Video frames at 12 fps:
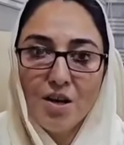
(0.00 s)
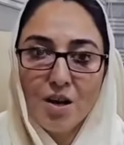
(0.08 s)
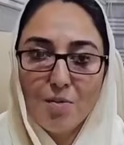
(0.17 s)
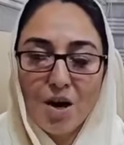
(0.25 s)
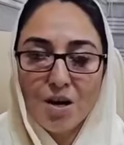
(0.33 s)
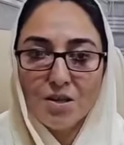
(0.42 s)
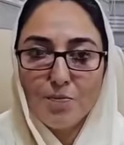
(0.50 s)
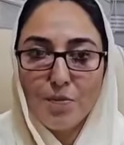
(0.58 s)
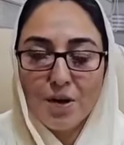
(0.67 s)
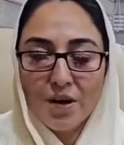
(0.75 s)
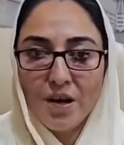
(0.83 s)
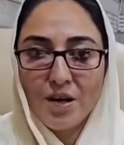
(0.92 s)
नमाज
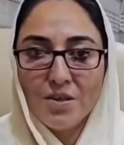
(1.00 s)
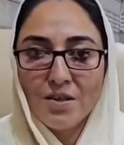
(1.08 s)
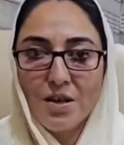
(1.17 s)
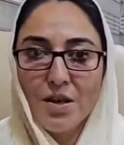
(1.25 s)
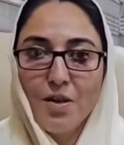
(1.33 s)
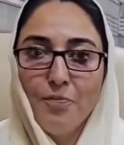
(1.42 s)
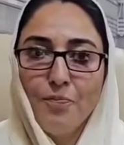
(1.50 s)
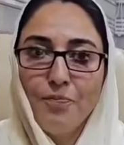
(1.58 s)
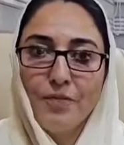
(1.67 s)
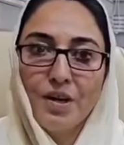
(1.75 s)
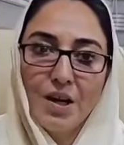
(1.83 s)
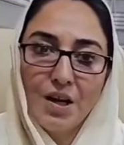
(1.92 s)
पढ़ने से
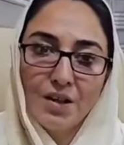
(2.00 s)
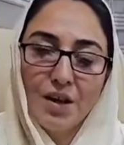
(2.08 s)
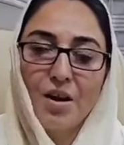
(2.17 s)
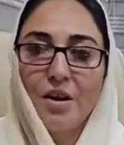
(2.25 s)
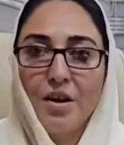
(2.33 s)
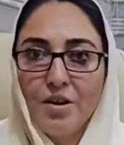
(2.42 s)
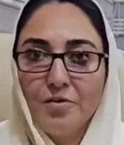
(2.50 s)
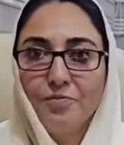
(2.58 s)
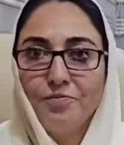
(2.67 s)
कतराएं